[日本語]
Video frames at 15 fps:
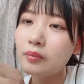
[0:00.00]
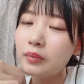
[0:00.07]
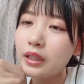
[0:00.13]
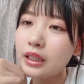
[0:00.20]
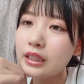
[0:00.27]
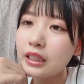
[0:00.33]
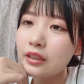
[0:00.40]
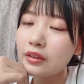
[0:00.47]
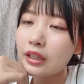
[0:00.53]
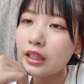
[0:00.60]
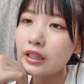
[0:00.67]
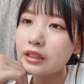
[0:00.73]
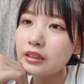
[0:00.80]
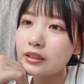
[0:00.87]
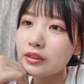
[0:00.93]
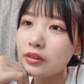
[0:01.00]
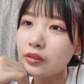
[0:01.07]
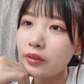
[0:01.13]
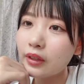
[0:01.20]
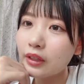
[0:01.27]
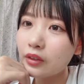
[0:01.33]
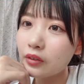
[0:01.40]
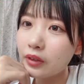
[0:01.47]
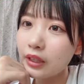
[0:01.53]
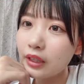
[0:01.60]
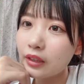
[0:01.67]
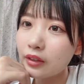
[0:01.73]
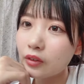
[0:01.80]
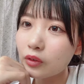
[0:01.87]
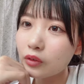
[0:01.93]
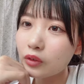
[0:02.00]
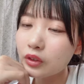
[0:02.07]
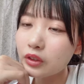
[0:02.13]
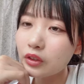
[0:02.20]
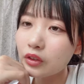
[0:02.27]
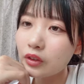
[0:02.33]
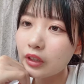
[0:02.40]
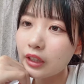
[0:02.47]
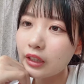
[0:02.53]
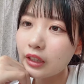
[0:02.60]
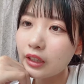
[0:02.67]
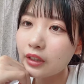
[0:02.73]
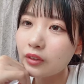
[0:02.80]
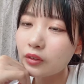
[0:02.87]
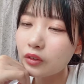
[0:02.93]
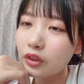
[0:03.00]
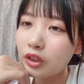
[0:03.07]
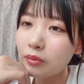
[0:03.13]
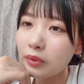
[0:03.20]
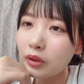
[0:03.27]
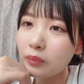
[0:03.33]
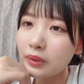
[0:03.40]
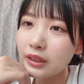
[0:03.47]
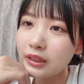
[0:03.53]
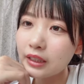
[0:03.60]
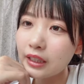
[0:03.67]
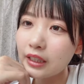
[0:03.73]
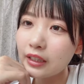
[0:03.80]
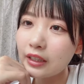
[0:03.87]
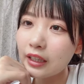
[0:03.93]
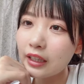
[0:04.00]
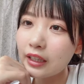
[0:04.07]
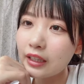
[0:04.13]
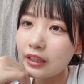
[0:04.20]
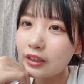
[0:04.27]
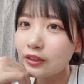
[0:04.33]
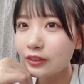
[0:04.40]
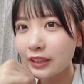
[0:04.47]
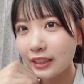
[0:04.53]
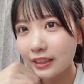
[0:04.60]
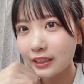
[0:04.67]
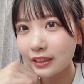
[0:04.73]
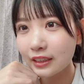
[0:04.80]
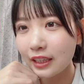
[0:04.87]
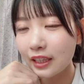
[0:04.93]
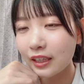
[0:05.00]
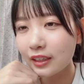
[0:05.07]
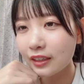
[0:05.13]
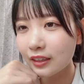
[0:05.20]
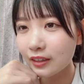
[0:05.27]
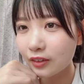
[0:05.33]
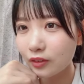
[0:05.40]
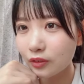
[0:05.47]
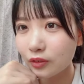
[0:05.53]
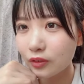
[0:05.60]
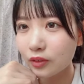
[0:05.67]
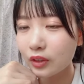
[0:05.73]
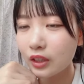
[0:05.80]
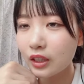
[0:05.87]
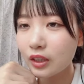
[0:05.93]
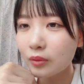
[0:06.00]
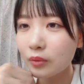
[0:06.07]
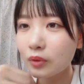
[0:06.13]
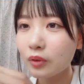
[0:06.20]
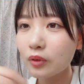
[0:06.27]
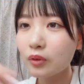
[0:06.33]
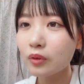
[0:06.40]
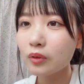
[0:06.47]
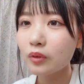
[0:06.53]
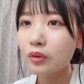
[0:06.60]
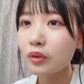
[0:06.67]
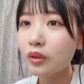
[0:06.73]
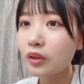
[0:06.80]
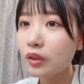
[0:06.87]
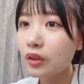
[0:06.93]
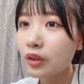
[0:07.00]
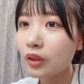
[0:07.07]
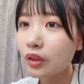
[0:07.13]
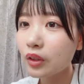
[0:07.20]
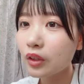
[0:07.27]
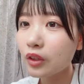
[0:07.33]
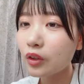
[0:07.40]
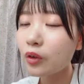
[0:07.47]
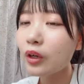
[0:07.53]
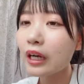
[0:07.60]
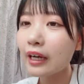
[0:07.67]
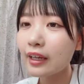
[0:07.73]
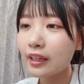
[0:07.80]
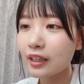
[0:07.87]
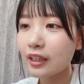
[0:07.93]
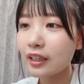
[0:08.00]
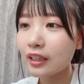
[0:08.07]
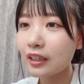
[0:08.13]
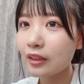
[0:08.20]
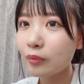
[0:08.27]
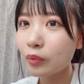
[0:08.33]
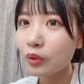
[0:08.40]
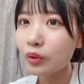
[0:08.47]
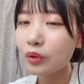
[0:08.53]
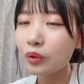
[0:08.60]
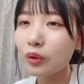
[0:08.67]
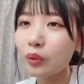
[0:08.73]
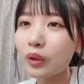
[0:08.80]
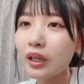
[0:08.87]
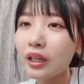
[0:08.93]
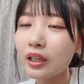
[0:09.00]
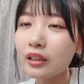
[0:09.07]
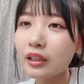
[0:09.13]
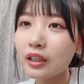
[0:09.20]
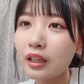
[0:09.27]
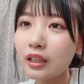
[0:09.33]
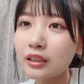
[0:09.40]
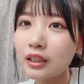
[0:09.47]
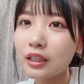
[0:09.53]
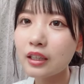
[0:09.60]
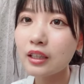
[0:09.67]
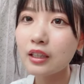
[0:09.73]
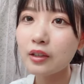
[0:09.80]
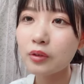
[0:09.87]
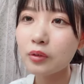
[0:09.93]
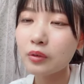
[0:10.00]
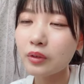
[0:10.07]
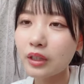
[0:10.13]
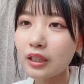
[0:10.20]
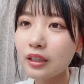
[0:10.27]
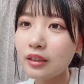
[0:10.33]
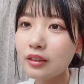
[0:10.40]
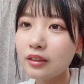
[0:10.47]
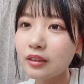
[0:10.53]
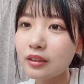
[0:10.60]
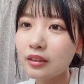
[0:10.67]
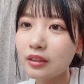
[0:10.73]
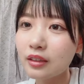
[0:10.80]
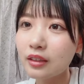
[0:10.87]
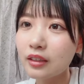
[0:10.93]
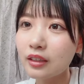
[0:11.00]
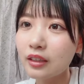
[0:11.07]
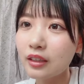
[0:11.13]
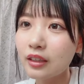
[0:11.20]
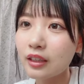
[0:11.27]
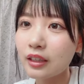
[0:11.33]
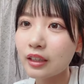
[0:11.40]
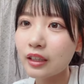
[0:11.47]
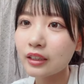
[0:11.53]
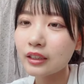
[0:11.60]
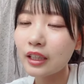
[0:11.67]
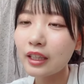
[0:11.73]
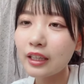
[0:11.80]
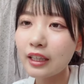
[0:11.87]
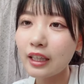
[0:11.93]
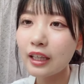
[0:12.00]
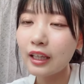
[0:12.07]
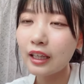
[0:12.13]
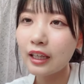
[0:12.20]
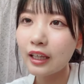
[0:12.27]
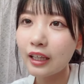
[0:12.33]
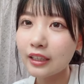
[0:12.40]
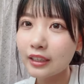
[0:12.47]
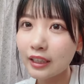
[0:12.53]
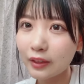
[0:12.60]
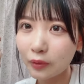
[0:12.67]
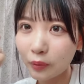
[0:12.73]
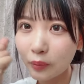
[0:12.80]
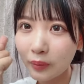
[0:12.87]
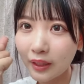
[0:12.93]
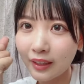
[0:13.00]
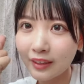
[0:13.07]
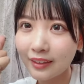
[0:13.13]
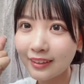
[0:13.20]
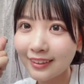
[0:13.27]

みきちゃんの K2 公演去年今年と4回行ったけど本当にパフォーマンスがいいやね嬉しいねありがとうもう4回かもっとこれから重ねていこうね重ねて足跡公演